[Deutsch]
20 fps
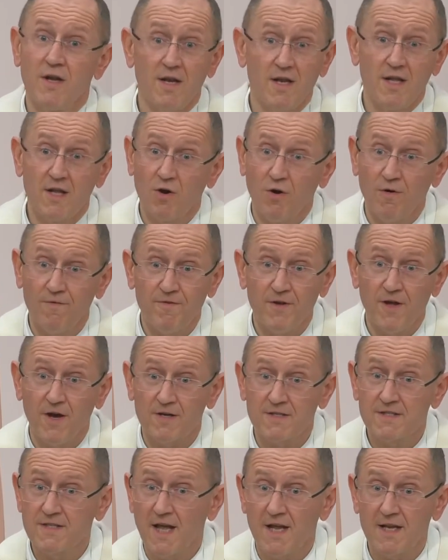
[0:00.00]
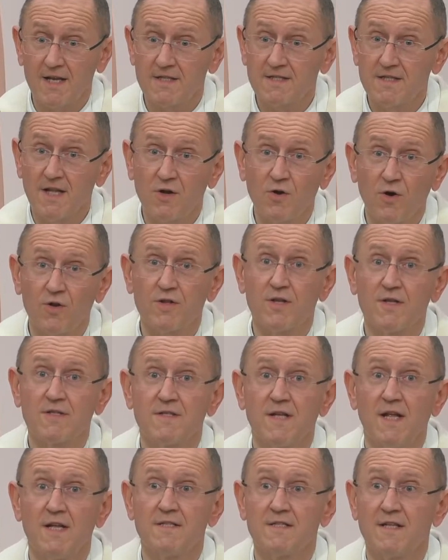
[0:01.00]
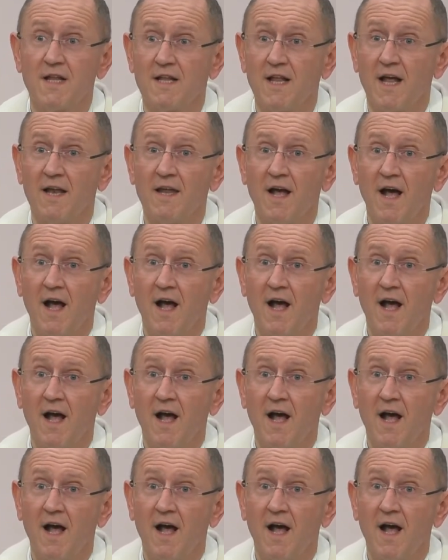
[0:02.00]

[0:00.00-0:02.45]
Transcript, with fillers: Ich hoffe auch sehr, dass die Gottesdienste dann